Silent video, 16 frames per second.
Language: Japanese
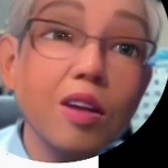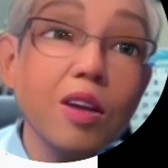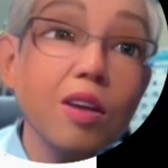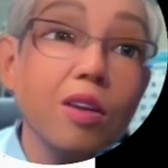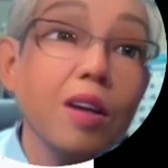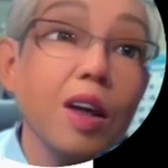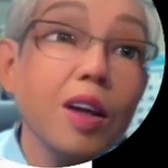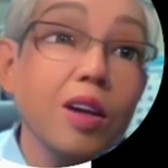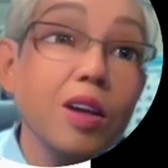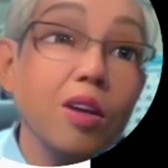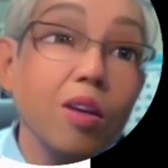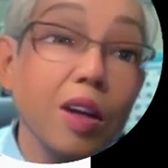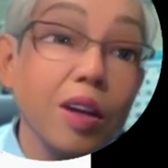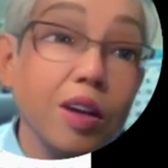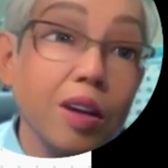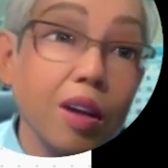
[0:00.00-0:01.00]
スクラッチ
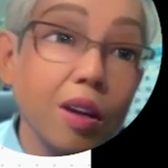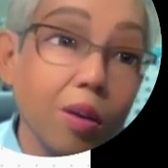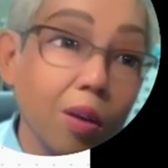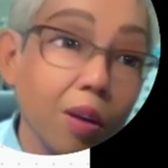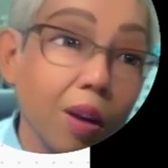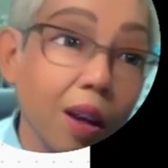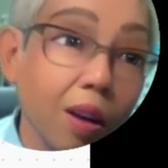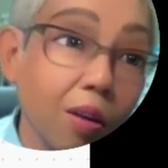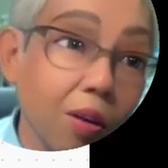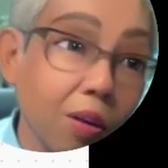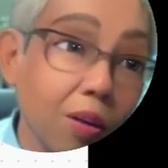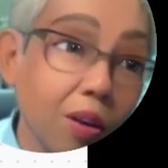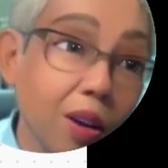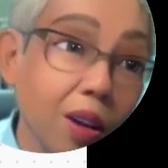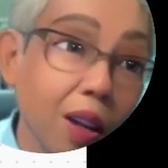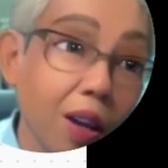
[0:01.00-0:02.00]
とかしてるとな、こ
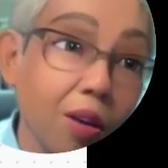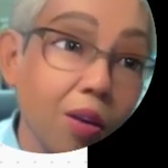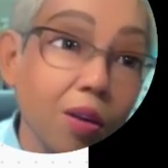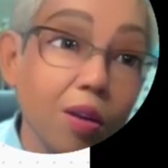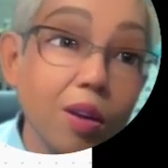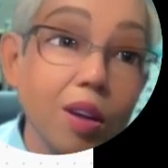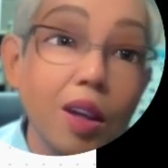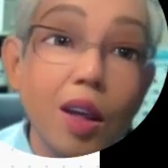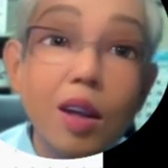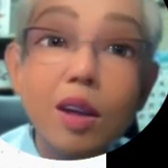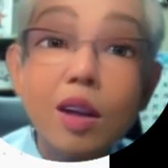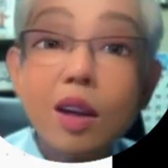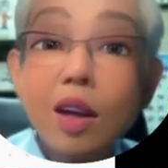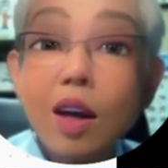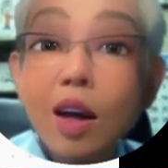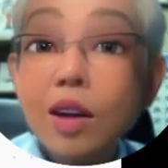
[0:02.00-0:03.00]
こにない、ここにないっ
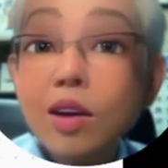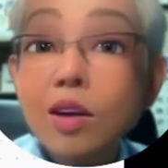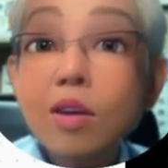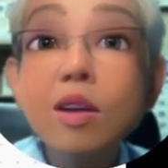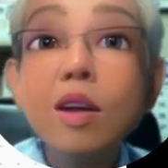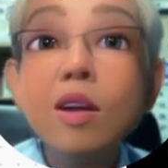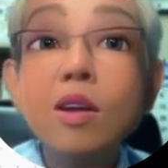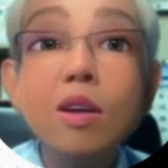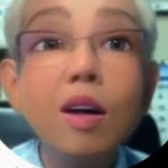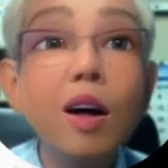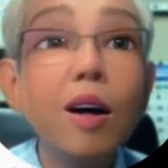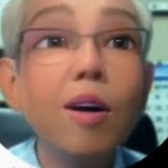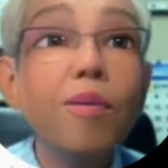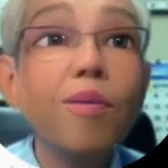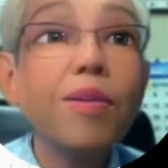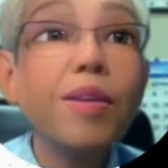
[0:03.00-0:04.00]
て探すんです
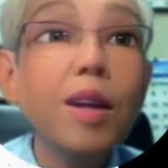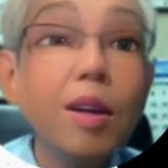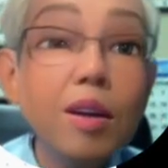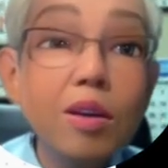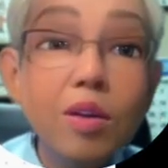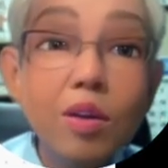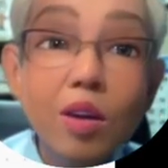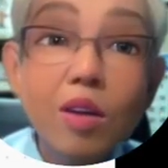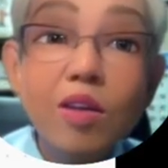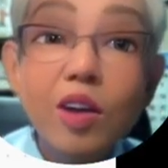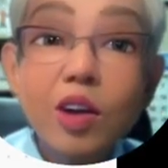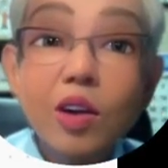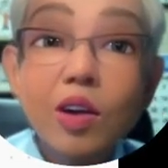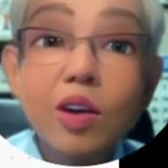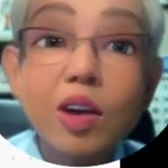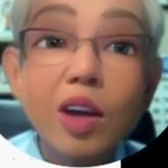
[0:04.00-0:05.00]
が、どうも
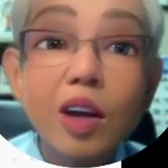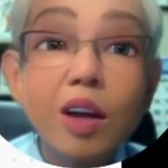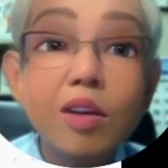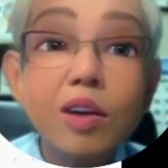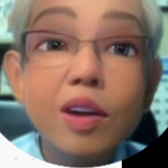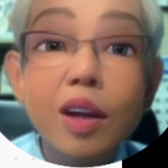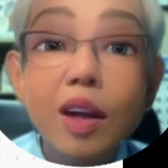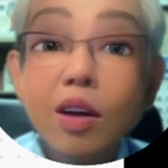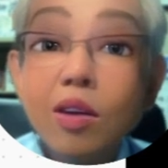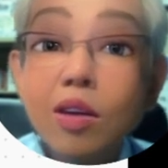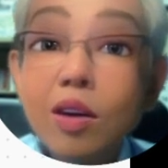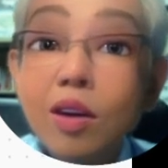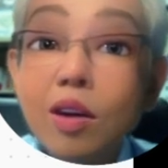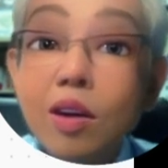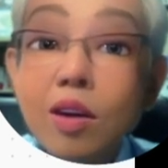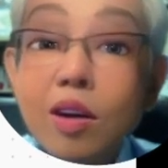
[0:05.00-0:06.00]
そうじゃなくて、こ
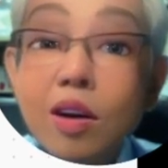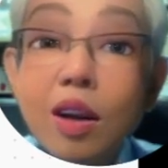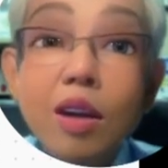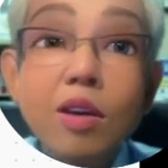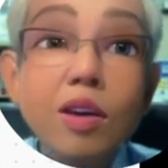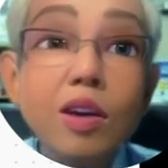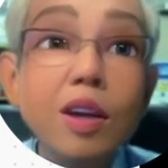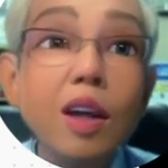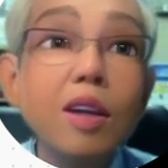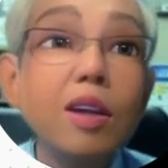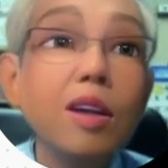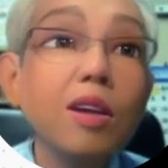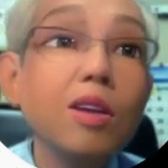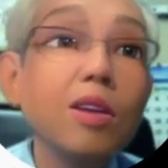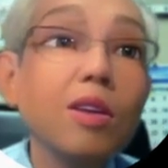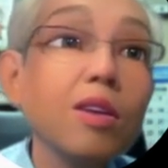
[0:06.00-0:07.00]
の音楽を再
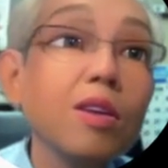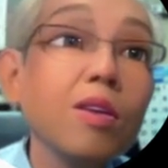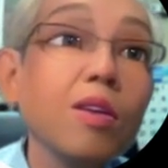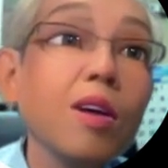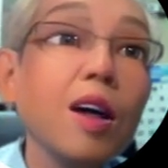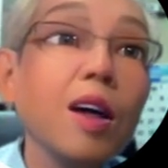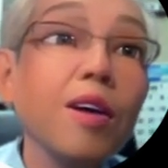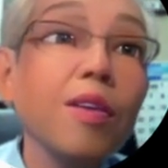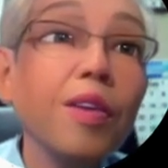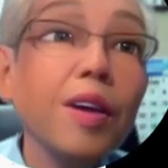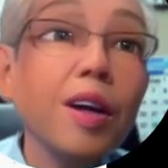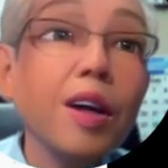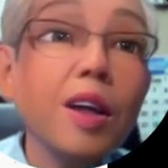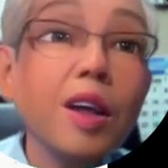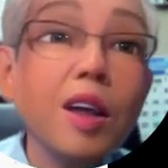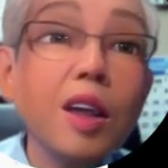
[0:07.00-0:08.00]
生するのは、
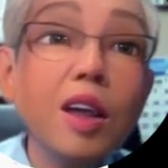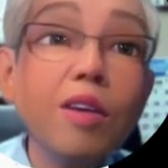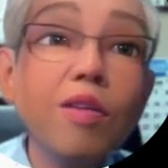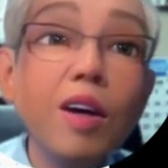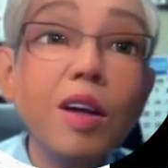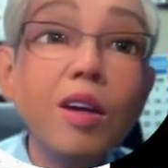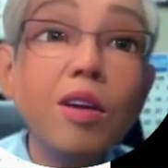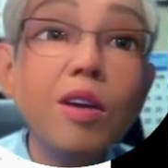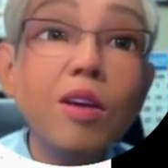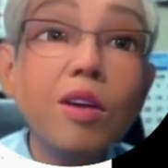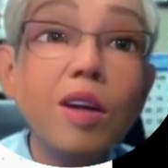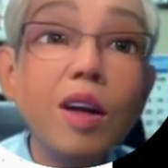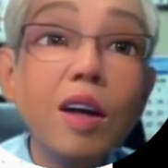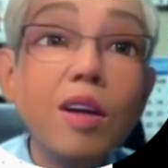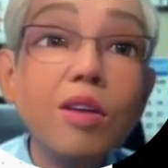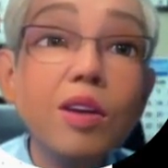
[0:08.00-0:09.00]
今のよう
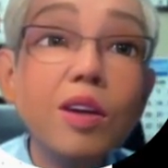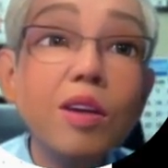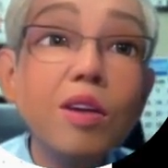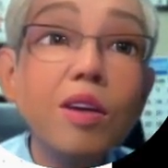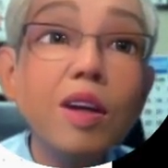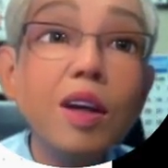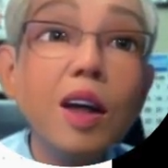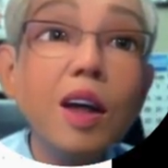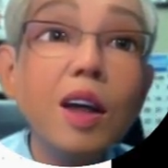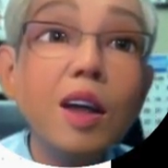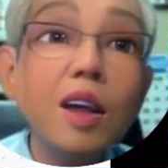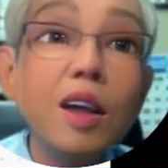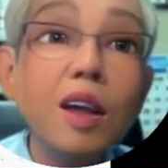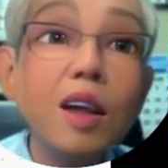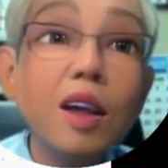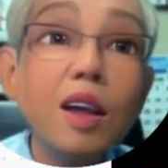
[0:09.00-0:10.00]
なアクション
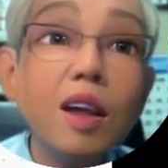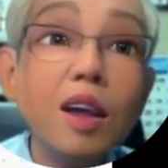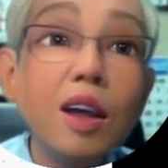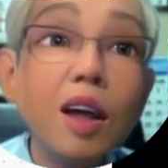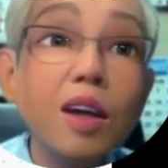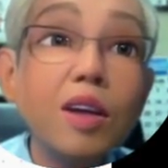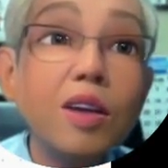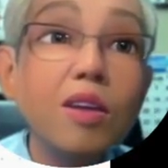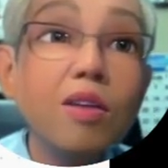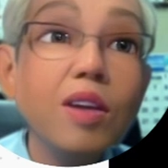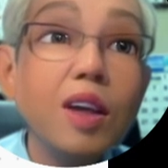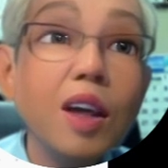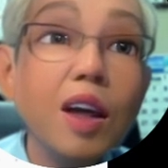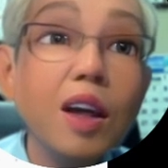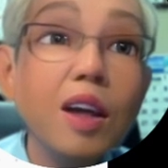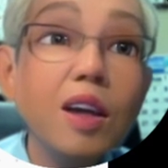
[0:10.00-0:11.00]
で出すみ
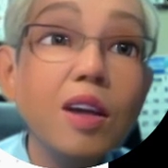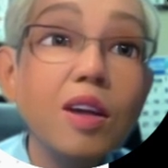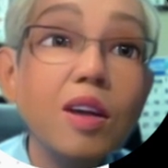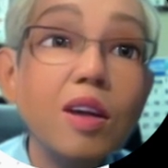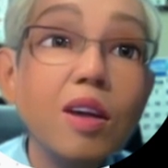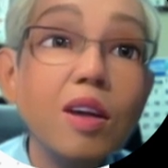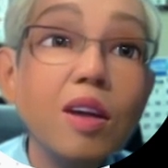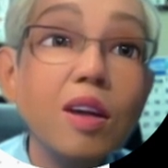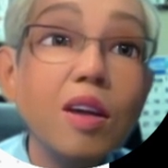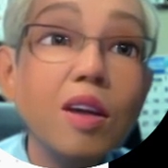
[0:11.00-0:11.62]
たいです。